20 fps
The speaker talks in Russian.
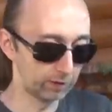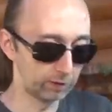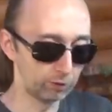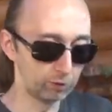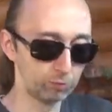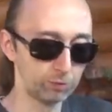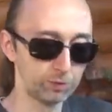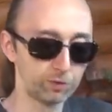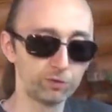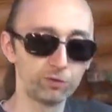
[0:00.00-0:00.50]

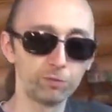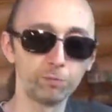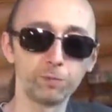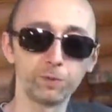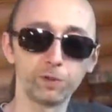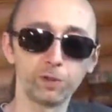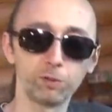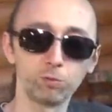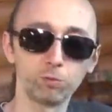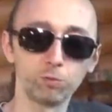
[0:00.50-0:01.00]
любят
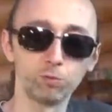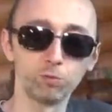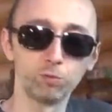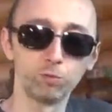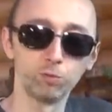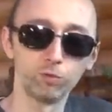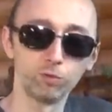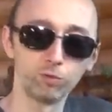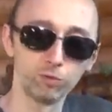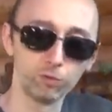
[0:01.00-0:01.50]

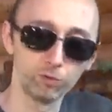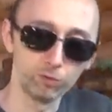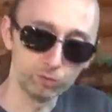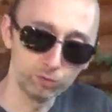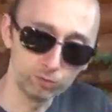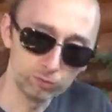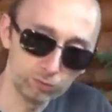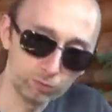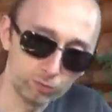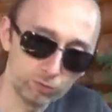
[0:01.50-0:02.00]
температуру э,
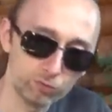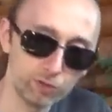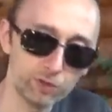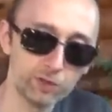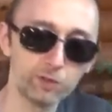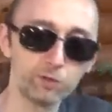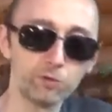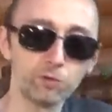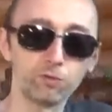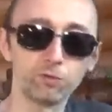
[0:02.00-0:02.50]

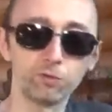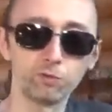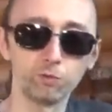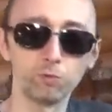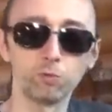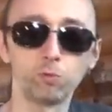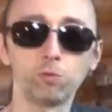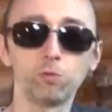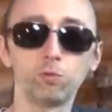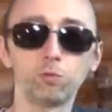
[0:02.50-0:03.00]

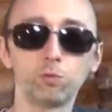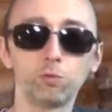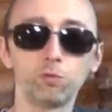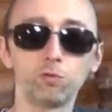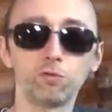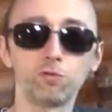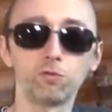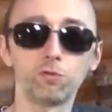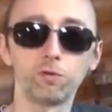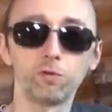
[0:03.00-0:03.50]
высокую, то
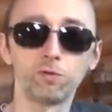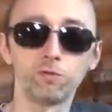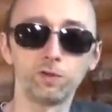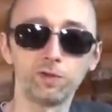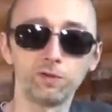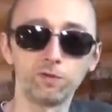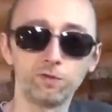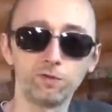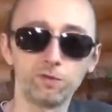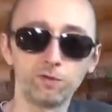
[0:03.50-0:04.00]
есть
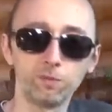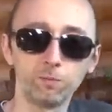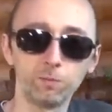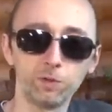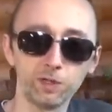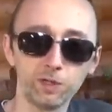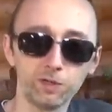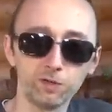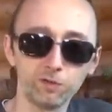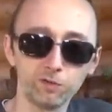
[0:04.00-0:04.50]

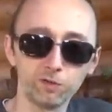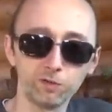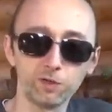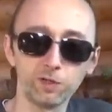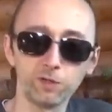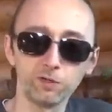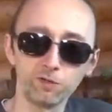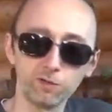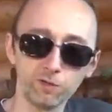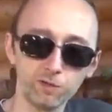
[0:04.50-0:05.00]
27-30,
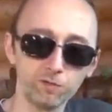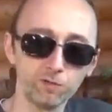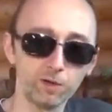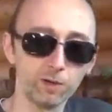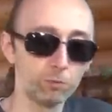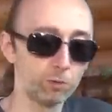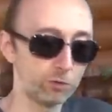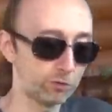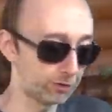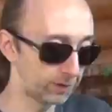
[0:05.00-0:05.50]

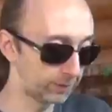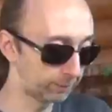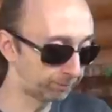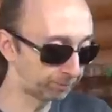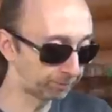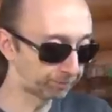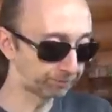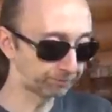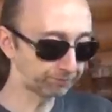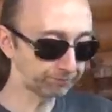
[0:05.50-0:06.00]
32 можно –
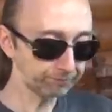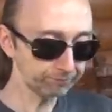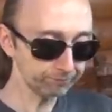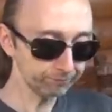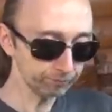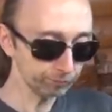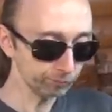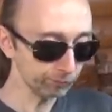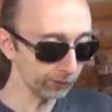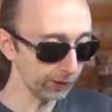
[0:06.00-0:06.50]

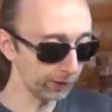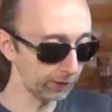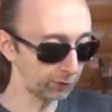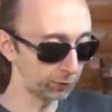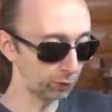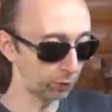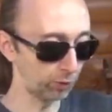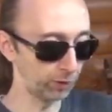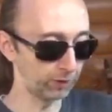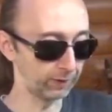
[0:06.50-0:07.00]

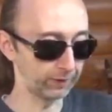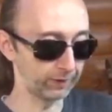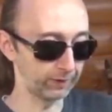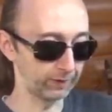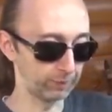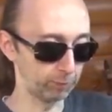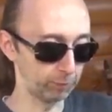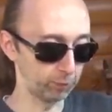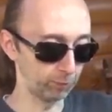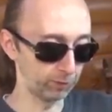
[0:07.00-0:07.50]
но
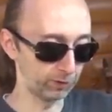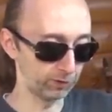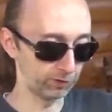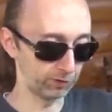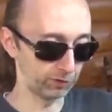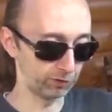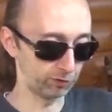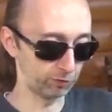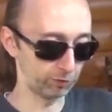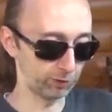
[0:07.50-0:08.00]
а,
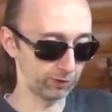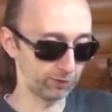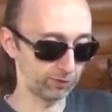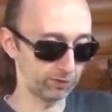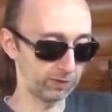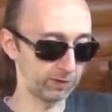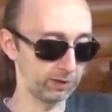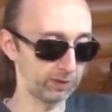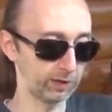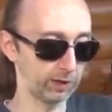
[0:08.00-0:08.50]
помните еще
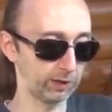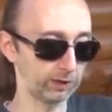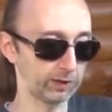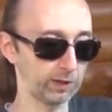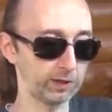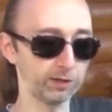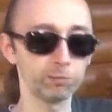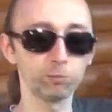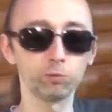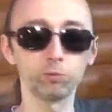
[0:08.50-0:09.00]
раз,
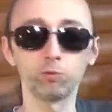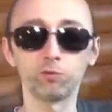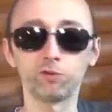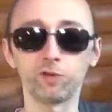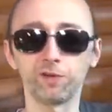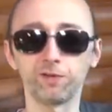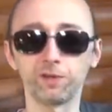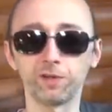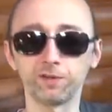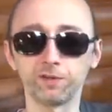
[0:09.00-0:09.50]
никогда не буду
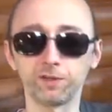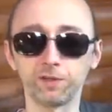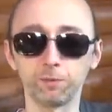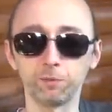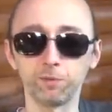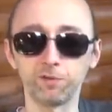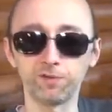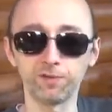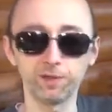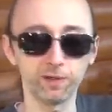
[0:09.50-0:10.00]
уставать это
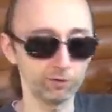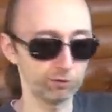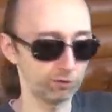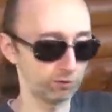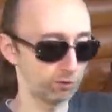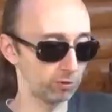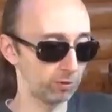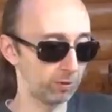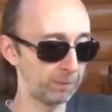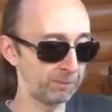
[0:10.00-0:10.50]
объяснять,
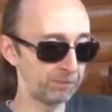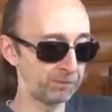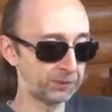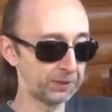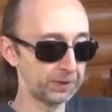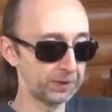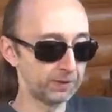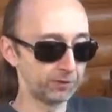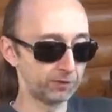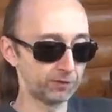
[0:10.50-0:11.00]
что
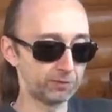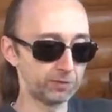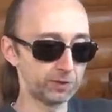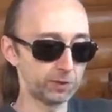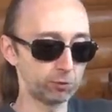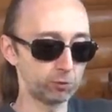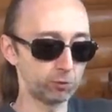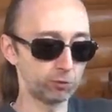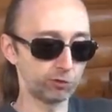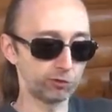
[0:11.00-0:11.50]

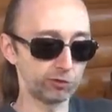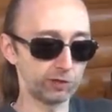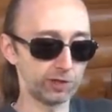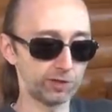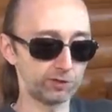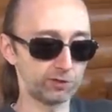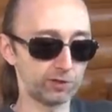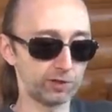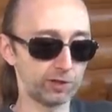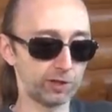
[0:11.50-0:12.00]
сверху
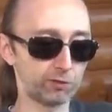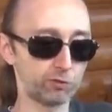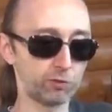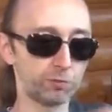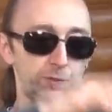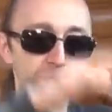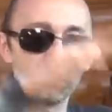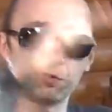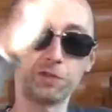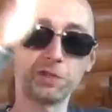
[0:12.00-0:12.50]
желательно,
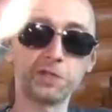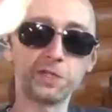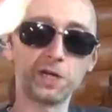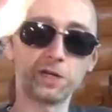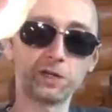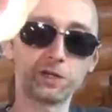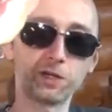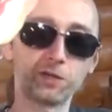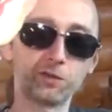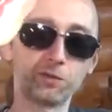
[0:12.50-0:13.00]
особенно если
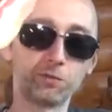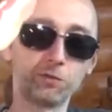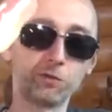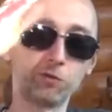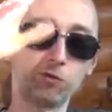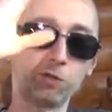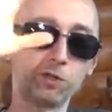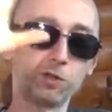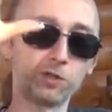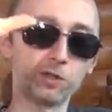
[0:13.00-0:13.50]
яркое
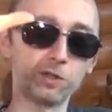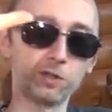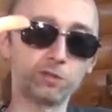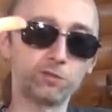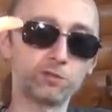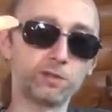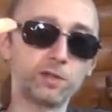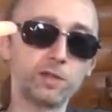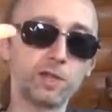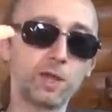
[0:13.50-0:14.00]
освещение,
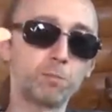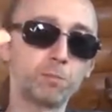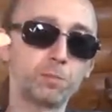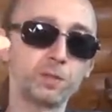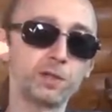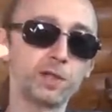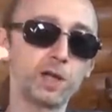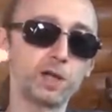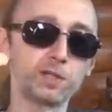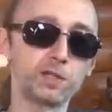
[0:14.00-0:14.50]
если
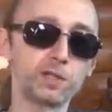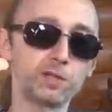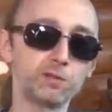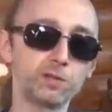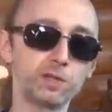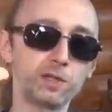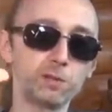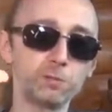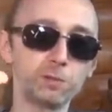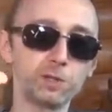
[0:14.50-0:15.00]
лампы
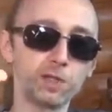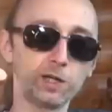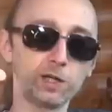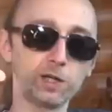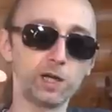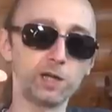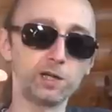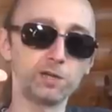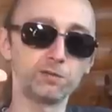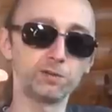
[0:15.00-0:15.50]
натриевые, либо
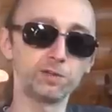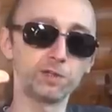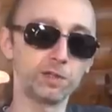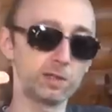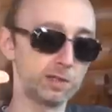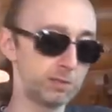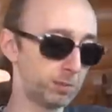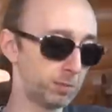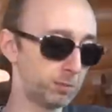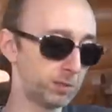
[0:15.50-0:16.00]
накаливание,
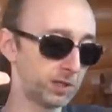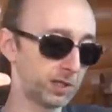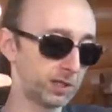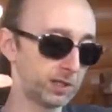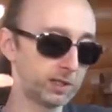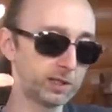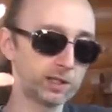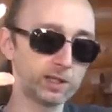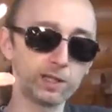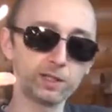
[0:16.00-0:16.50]
либо
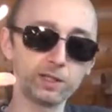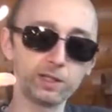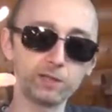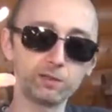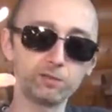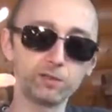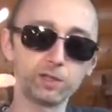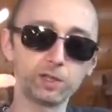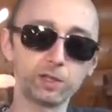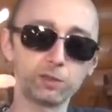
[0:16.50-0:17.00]

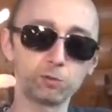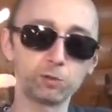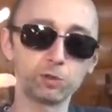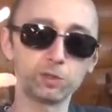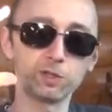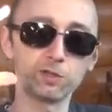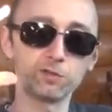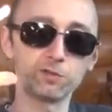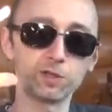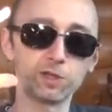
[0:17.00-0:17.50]
металлогалогеновые,
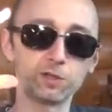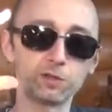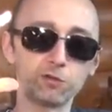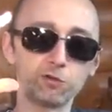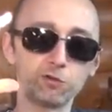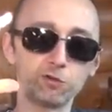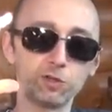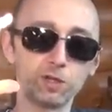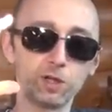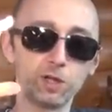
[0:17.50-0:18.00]
которые
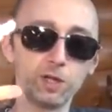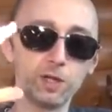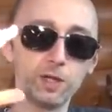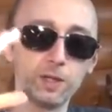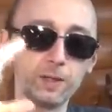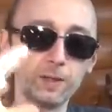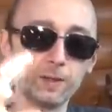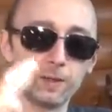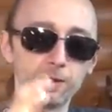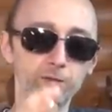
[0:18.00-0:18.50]
достаточно
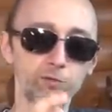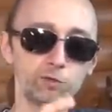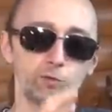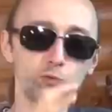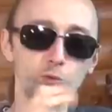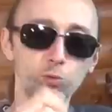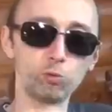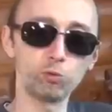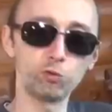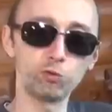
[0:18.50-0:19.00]
э,
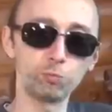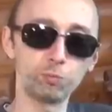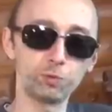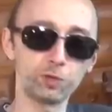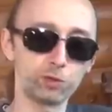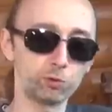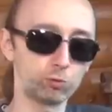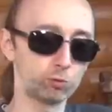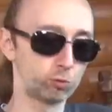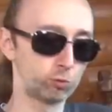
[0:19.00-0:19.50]
высокую
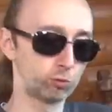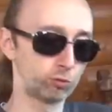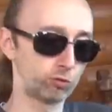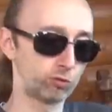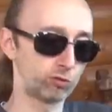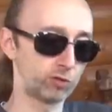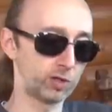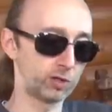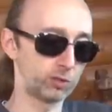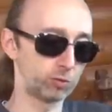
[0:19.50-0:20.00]
температуру
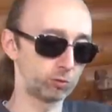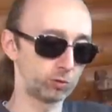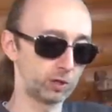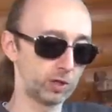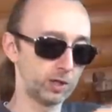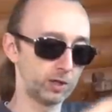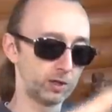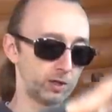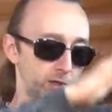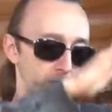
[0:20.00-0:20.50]
создают
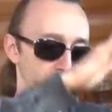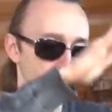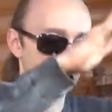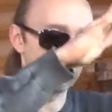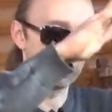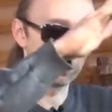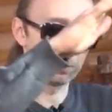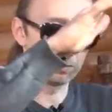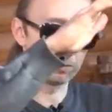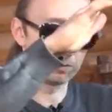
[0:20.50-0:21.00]

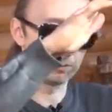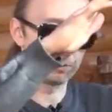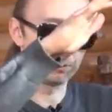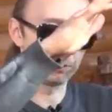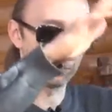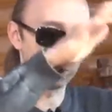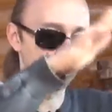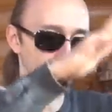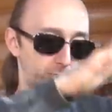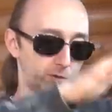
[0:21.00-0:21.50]
э,
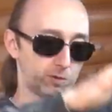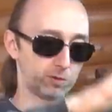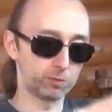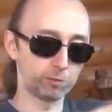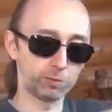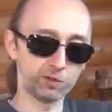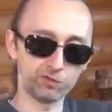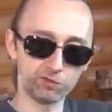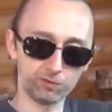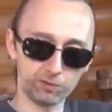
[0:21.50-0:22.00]
значит,
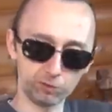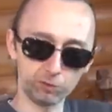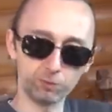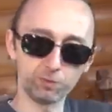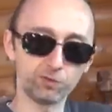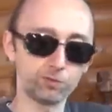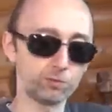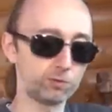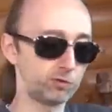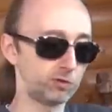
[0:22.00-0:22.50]
при своем
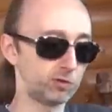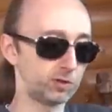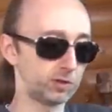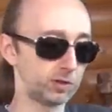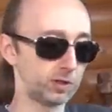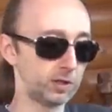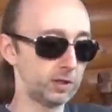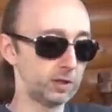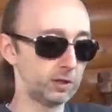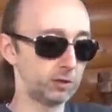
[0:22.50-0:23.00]
освещении,